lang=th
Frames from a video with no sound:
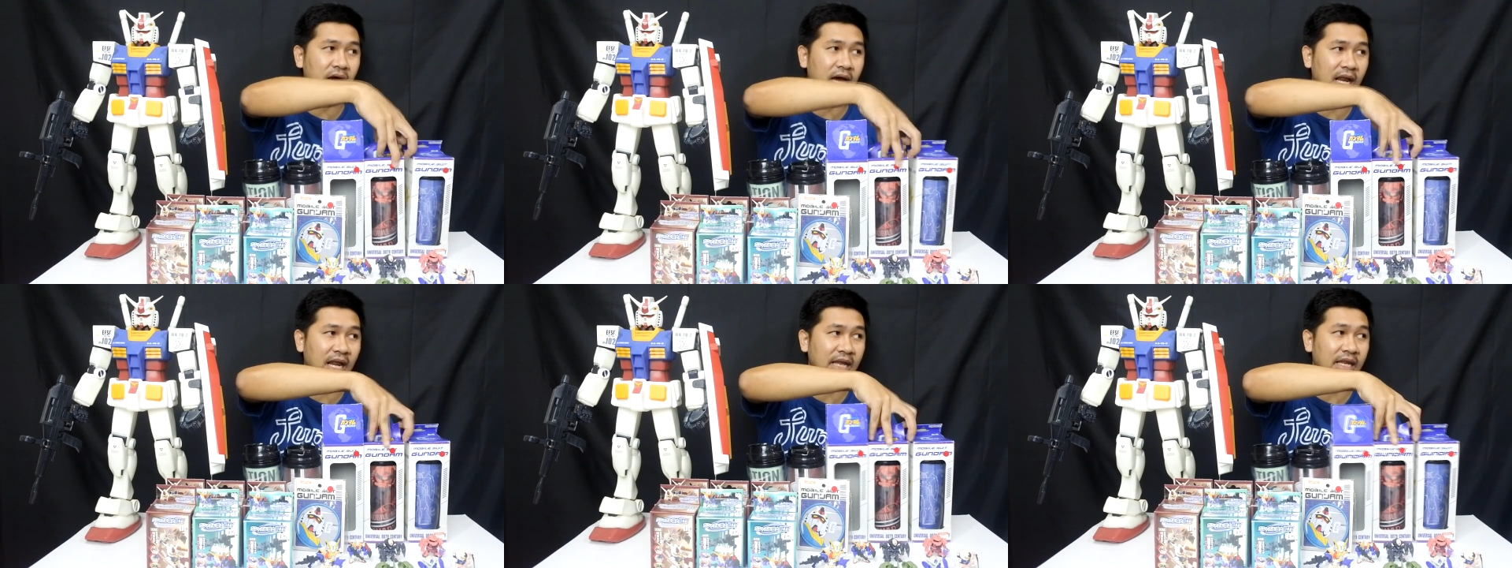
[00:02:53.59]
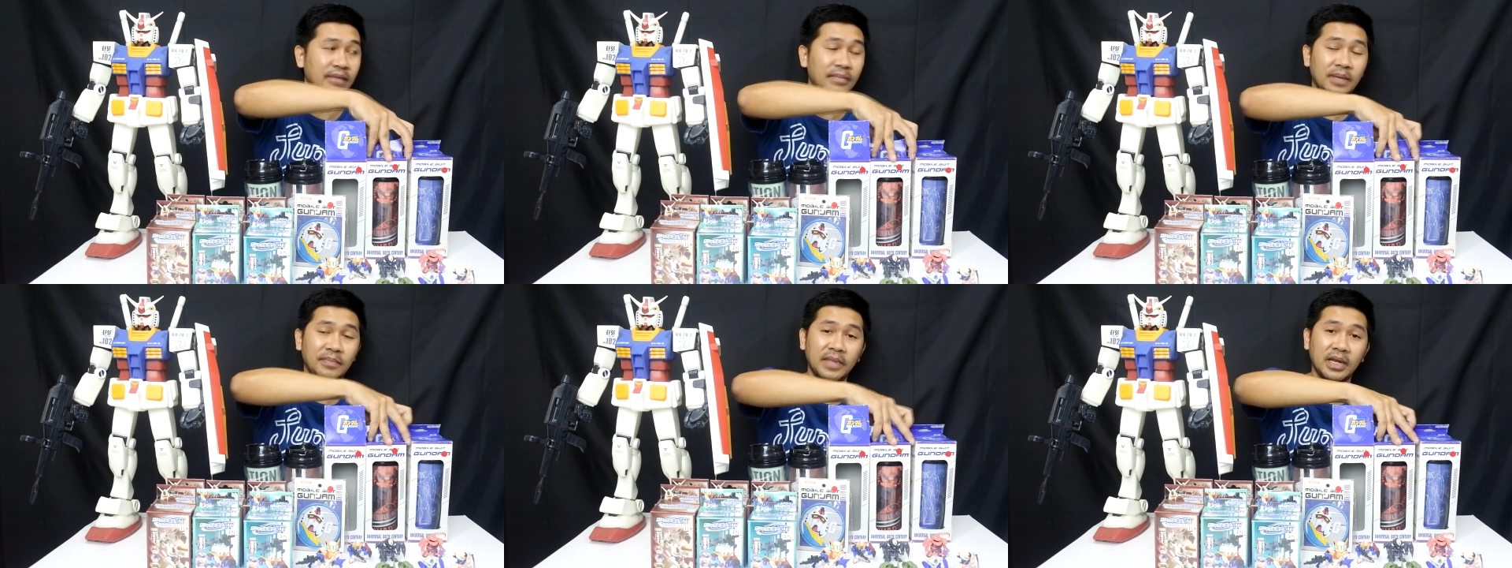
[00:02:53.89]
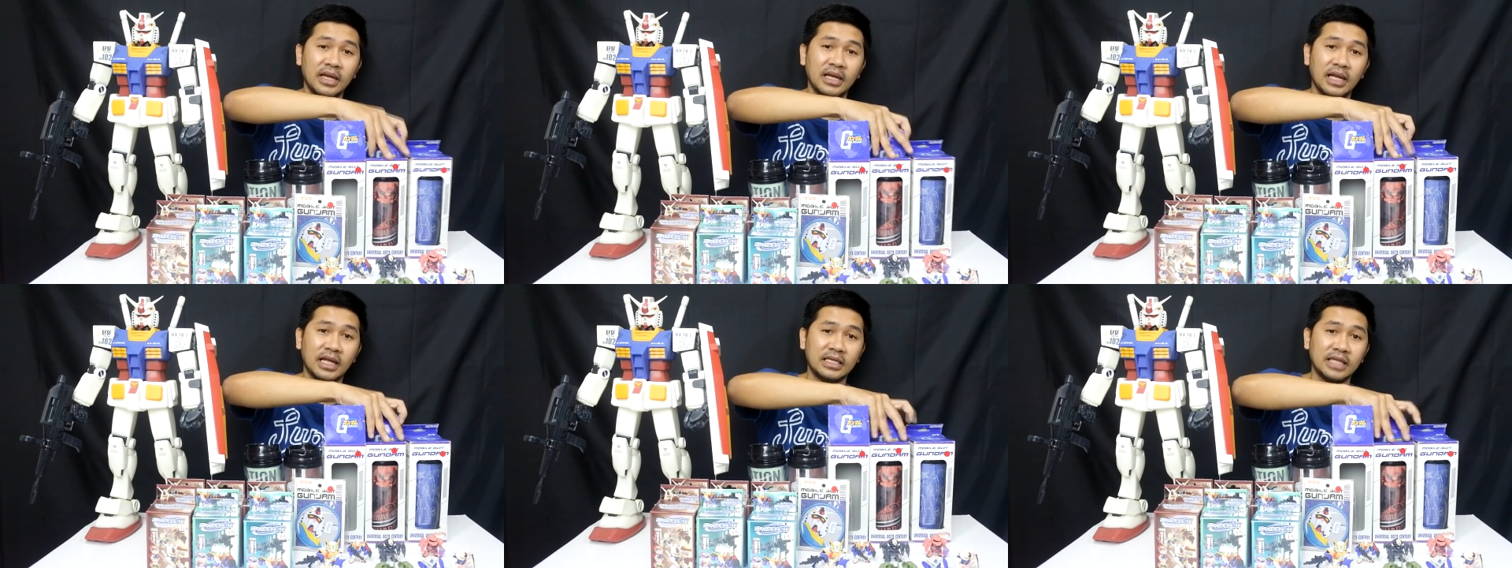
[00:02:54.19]
ออะไรที่มัน
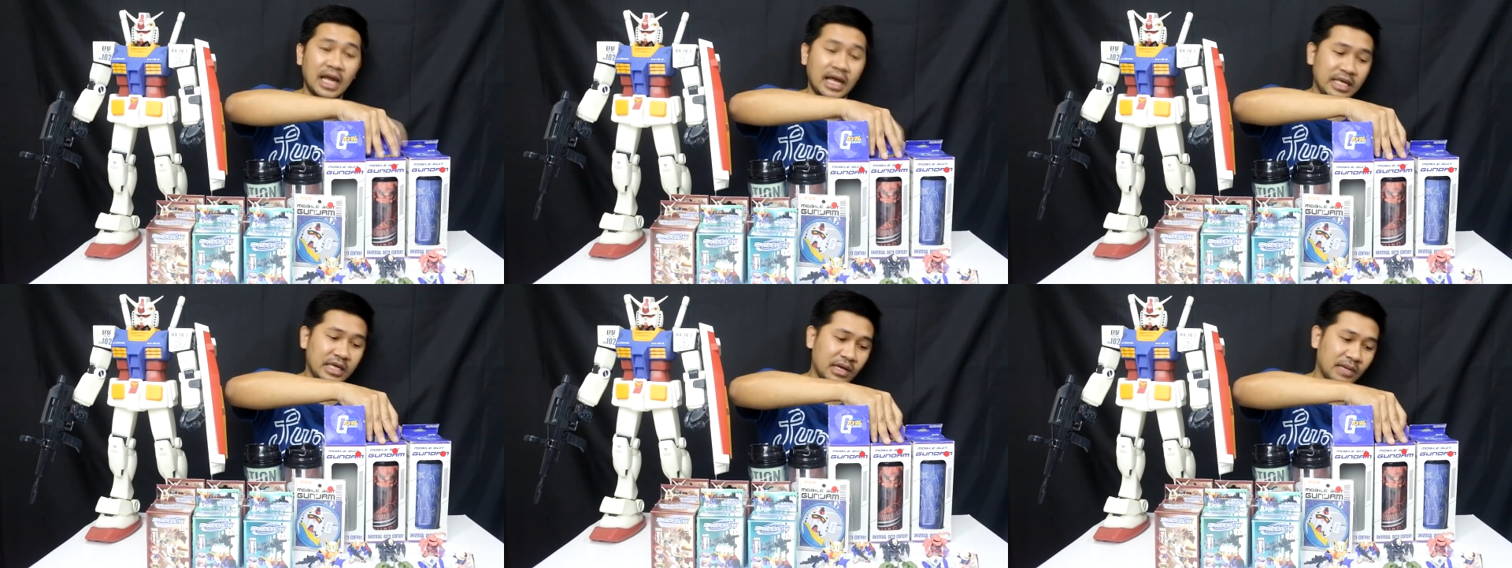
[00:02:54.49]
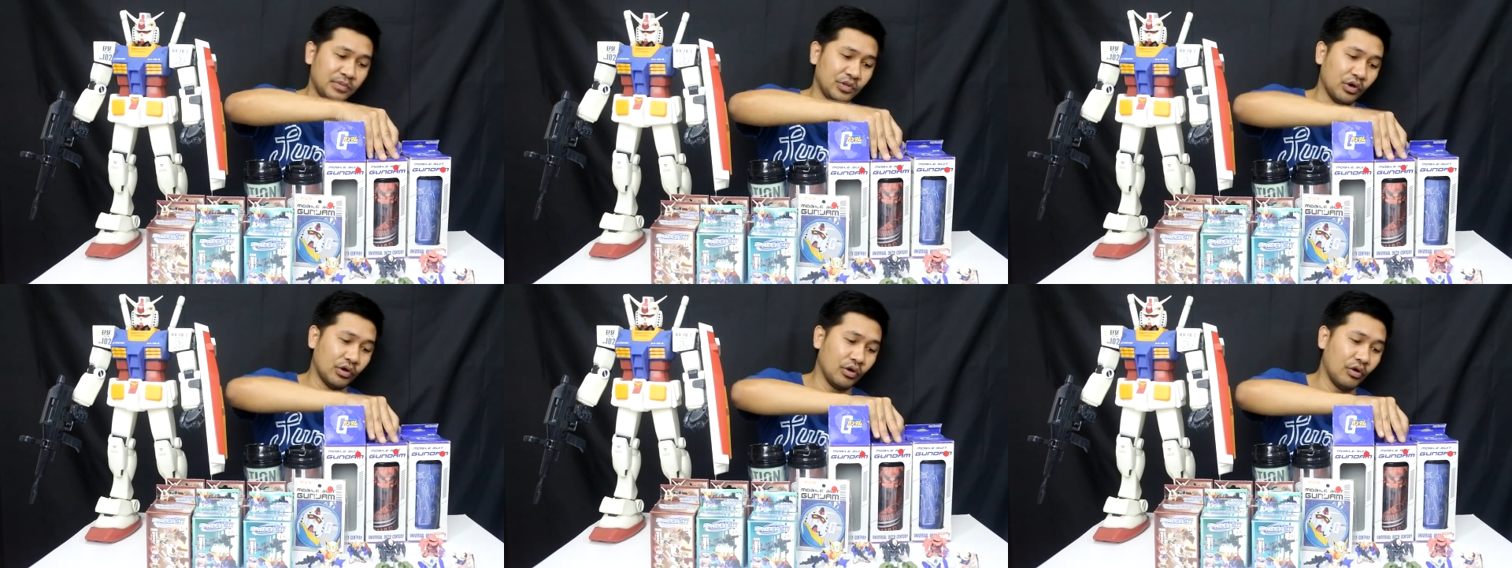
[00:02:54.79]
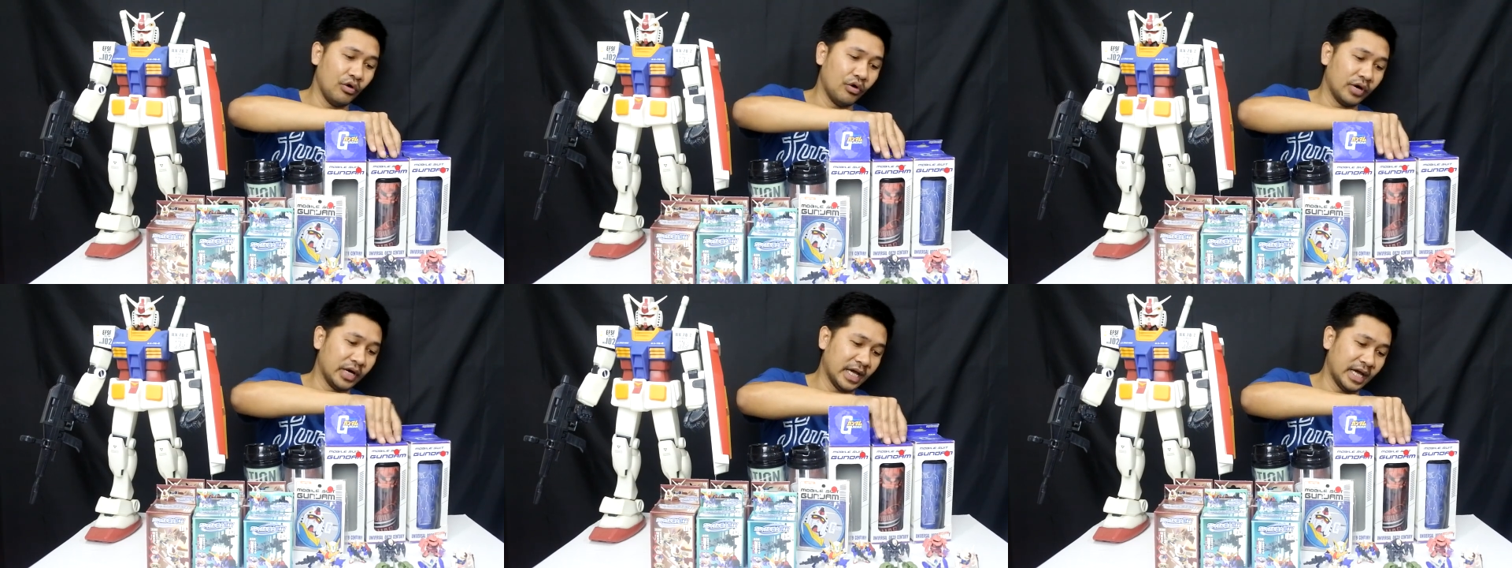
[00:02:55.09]
เป็นลักษณะเกี่ยวกับตัว
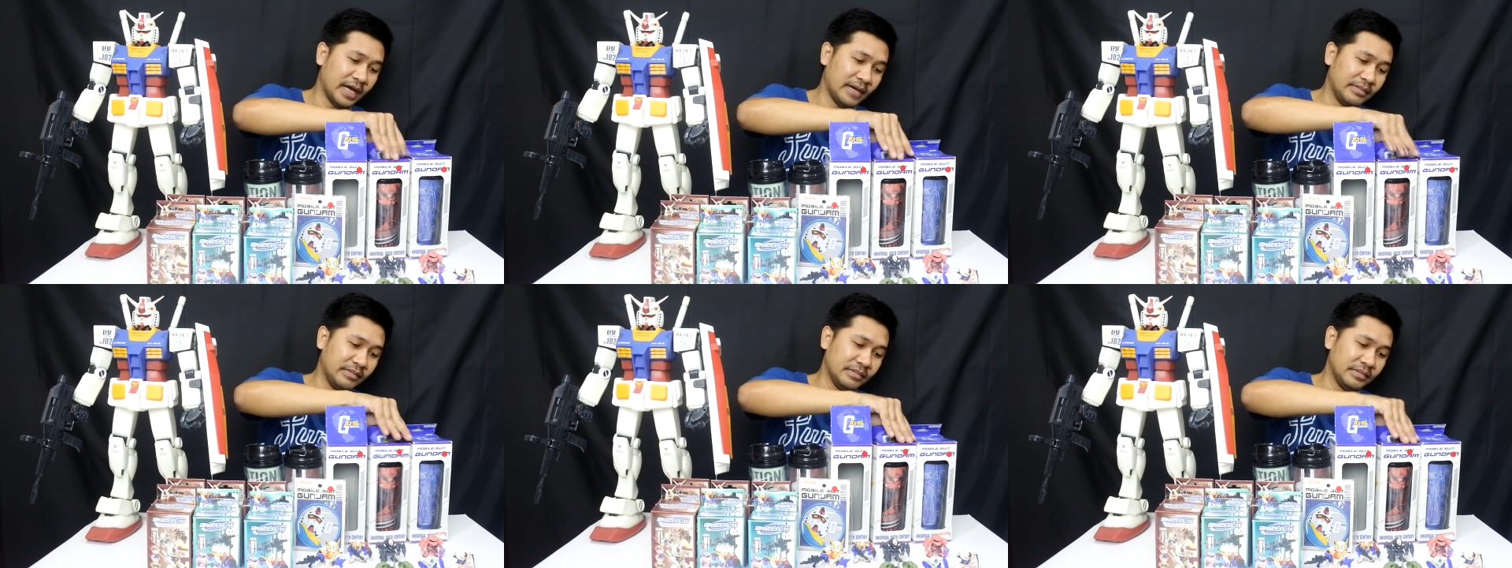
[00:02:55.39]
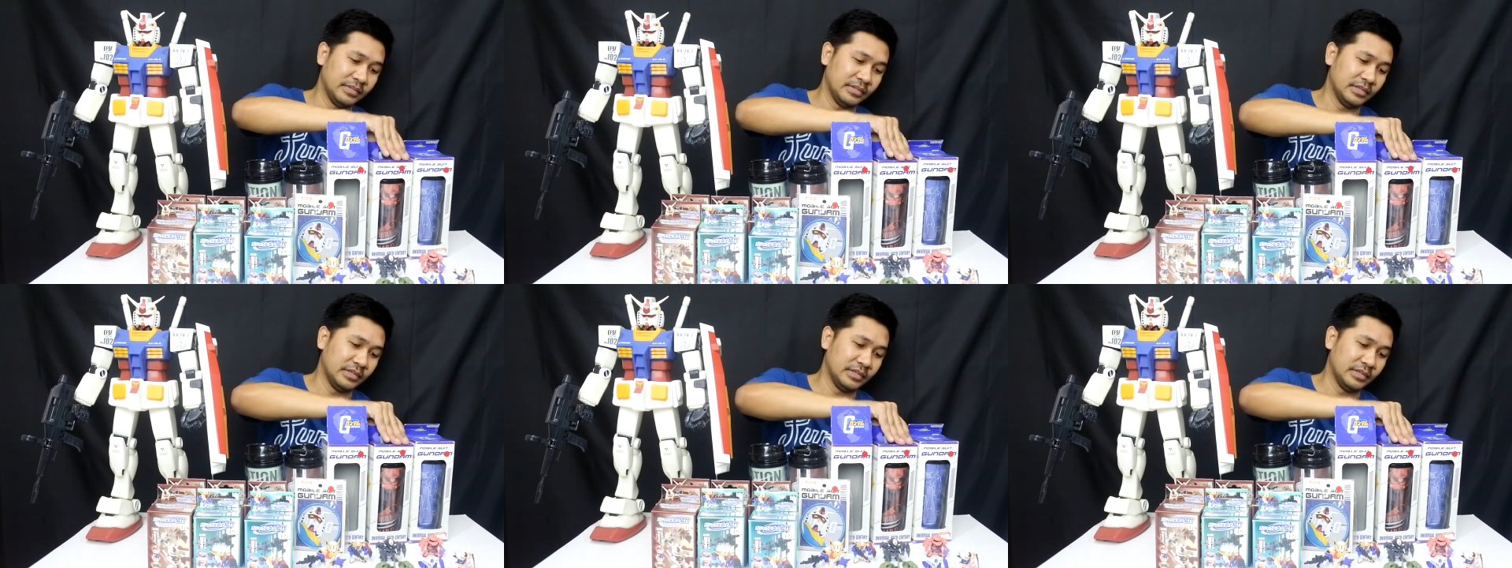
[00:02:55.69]
โกงนะครับ